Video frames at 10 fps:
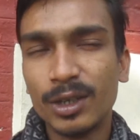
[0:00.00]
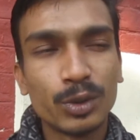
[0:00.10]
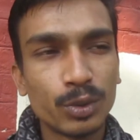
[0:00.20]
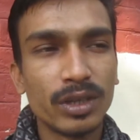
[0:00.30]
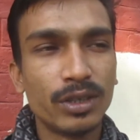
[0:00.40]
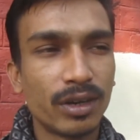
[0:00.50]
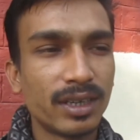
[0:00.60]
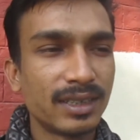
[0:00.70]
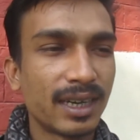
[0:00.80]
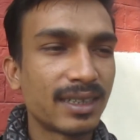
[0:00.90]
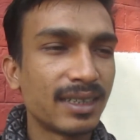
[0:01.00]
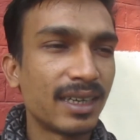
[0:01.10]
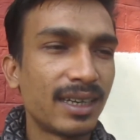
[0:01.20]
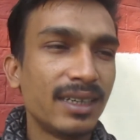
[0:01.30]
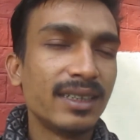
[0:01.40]
তুলে ধরা যায় কিনা
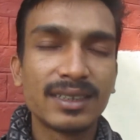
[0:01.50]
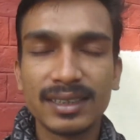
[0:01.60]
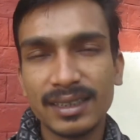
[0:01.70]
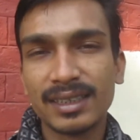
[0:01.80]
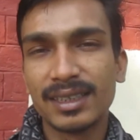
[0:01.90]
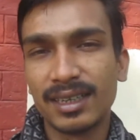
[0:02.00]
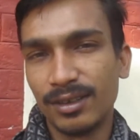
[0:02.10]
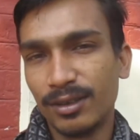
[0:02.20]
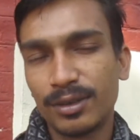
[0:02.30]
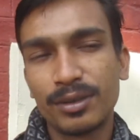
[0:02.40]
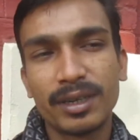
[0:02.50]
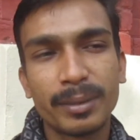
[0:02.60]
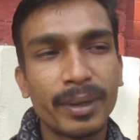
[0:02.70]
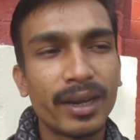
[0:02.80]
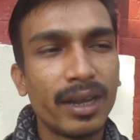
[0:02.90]
সেদিকে তারা লক্ষ্য
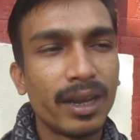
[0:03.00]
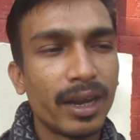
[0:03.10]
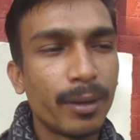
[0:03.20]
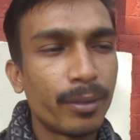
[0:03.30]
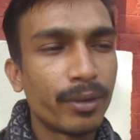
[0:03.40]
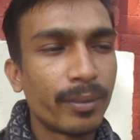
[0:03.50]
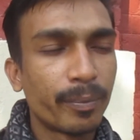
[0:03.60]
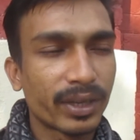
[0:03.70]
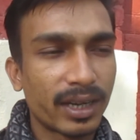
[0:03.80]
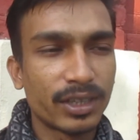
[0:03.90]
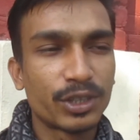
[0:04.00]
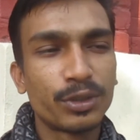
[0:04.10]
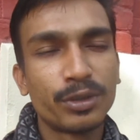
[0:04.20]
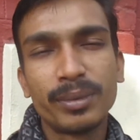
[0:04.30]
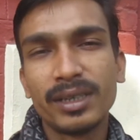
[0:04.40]
রাখবে এবং কাজ
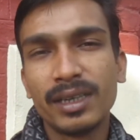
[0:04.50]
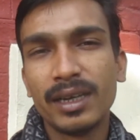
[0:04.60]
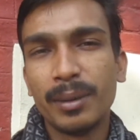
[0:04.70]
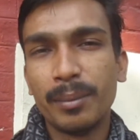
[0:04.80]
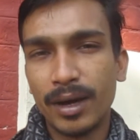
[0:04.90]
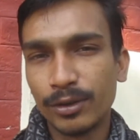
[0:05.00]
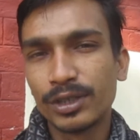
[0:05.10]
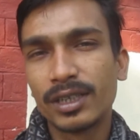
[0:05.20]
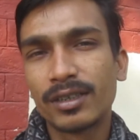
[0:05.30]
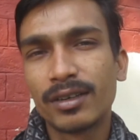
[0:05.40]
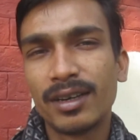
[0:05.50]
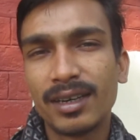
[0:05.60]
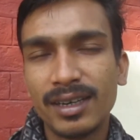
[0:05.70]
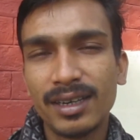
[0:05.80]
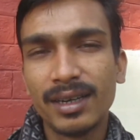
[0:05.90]
করবে মানুষের
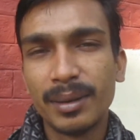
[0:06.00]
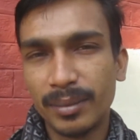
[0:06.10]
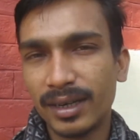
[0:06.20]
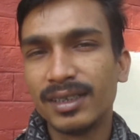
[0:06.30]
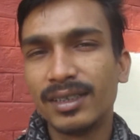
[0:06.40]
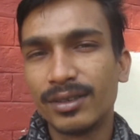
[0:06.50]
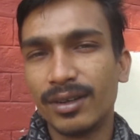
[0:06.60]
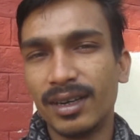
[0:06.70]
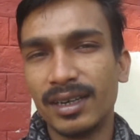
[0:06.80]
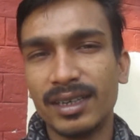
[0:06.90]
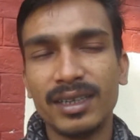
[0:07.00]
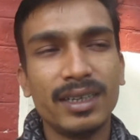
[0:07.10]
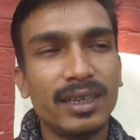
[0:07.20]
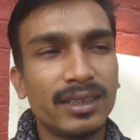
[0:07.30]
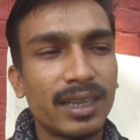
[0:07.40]
কল্যাণে মাটির কল্যাণে
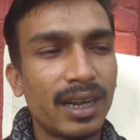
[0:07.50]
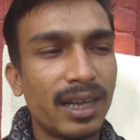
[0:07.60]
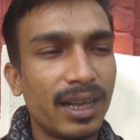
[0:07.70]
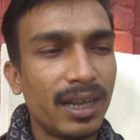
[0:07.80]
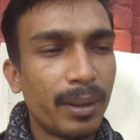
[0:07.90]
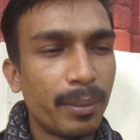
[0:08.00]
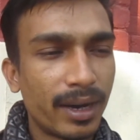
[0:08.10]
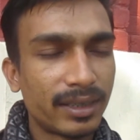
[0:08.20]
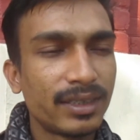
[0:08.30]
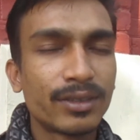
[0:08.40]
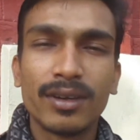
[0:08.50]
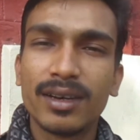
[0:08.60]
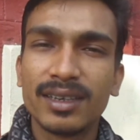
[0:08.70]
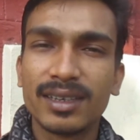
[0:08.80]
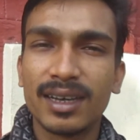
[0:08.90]
তারা মাটির
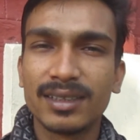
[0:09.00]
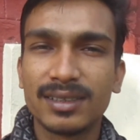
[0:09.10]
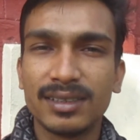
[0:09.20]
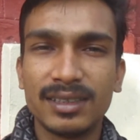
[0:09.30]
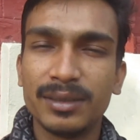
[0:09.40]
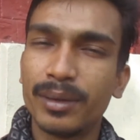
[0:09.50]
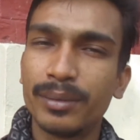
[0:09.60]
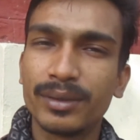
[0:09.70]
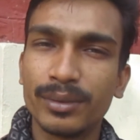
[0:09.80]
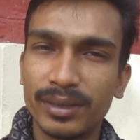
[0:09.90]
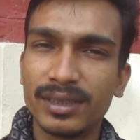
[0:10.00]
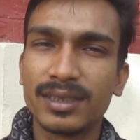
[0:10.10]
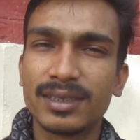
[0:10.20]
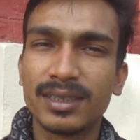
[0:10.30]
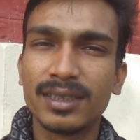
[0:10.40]
কল্যাণে কাজ যেভাবে করে
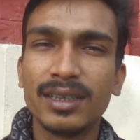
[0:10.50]
যাচ্ছে